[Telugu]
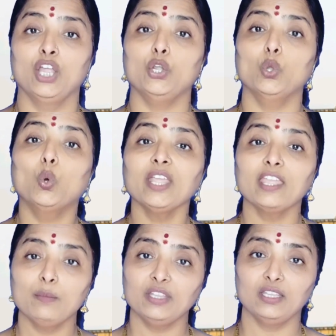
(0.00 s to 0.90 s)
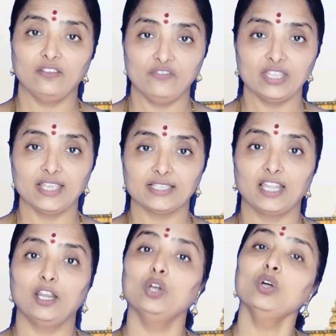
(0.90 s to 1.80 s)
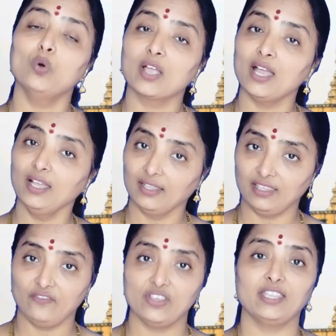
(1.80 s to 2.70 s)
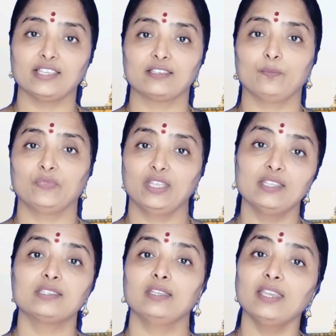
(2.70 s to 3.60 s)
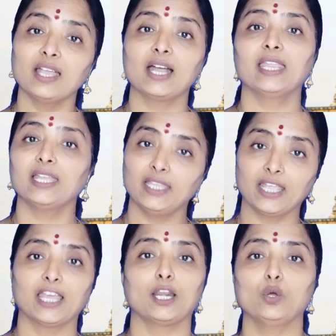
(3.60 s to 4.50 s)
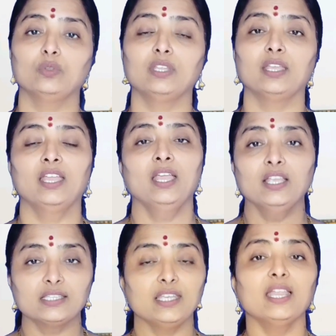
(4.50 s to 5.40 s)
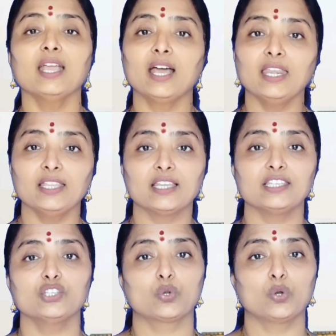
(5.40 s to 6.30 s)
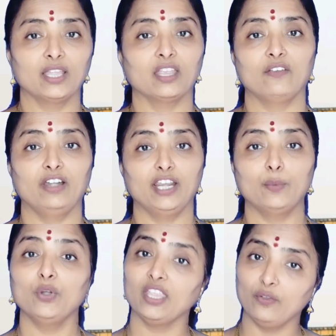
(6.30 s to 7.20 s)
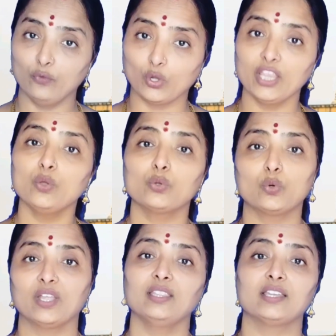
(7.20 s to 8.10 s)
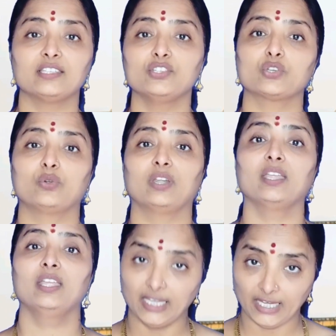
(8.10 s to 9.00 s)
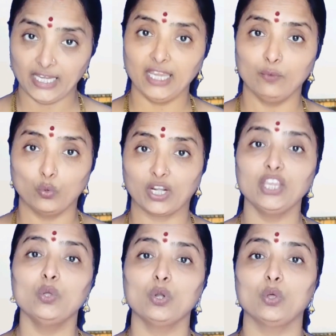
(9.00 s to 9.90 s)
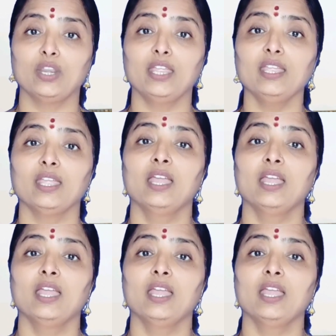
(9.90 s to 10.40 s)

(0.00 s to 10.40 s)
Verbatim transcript: నూట ఎనిమిది దివ్య దేశాలలో ఒక దివ్య దేశం ఇది శ్రీరంగానికి దగ్గరలో ఉంది శ్రీరంగాన్ని దర్శించుకోవడానికి వెళ్ళినప్పుడు ఈ ఉరయూరు కూడా దర్శించుకోండి ఈ ఉరయూరులోనే